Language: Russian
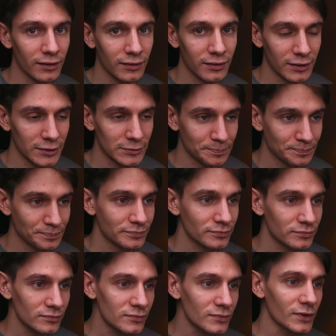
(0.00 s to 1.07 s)
А,
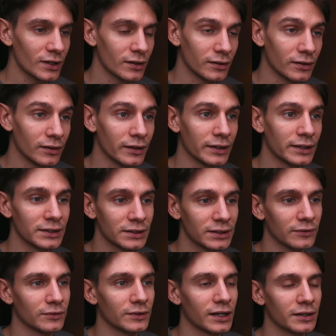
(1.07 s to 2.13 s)
а,
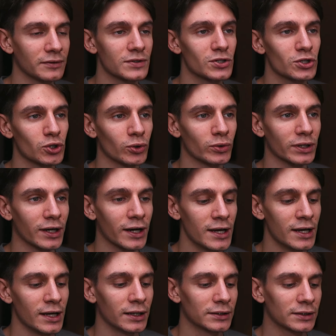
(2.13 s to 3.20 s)
рынков, да, инвестиционных
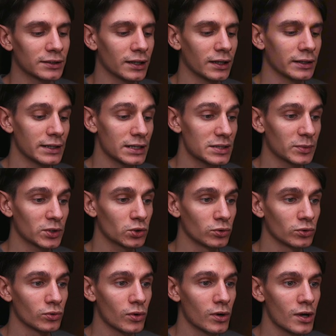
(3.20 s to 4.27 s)
и так далее. Я смотрю,
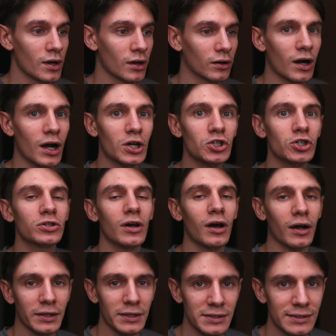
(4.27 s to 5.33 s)
ну, как же
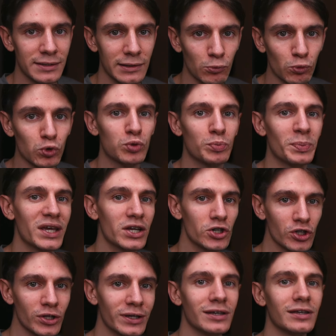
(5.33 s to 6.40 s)
так? Если ты
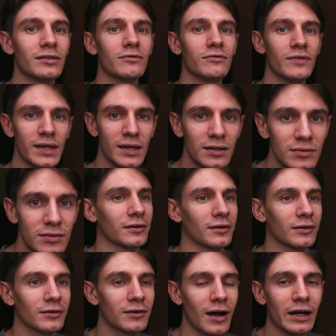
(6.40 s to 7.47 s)
успешный инвестор,
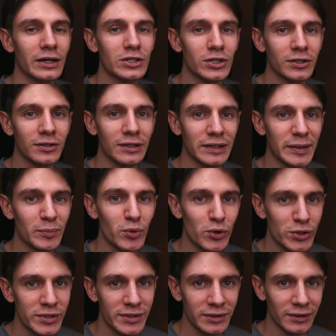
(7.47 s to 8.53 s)
как же ты
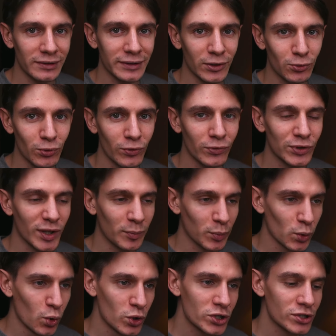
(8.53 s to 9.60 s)
допустил такую вот
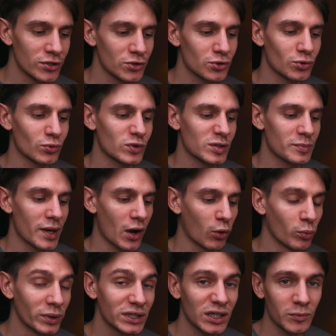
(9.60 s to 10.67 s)
оплошность, что у тебя
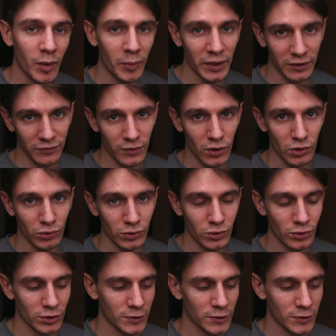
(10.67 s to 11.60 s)
убыток по портфелю идет?